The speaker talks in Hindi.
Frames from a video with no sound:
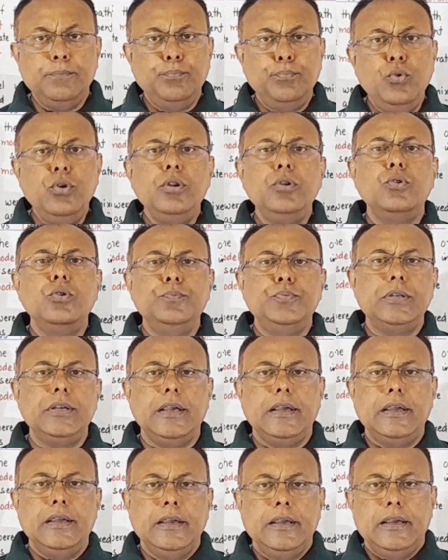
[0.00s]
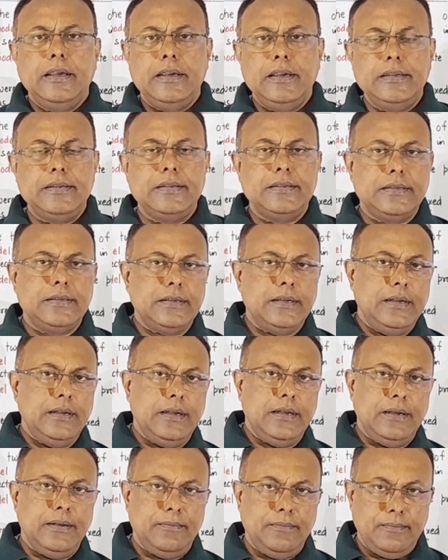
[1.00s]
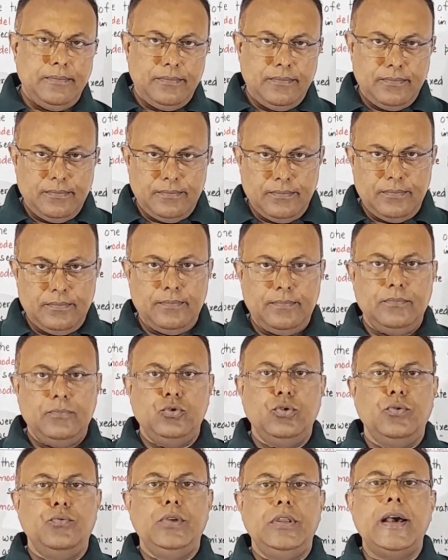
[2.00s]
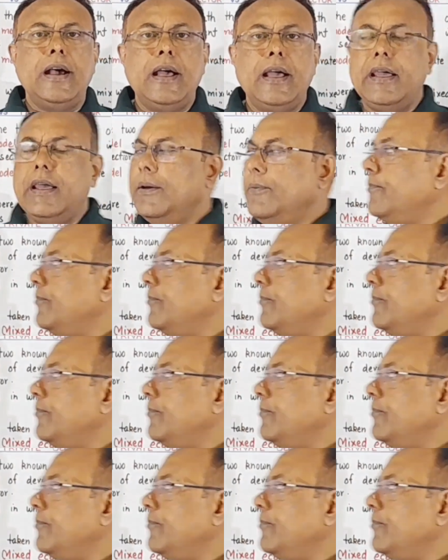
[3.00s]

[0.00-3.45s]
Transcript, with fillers: पूर्ण रूप से इस जो विधा है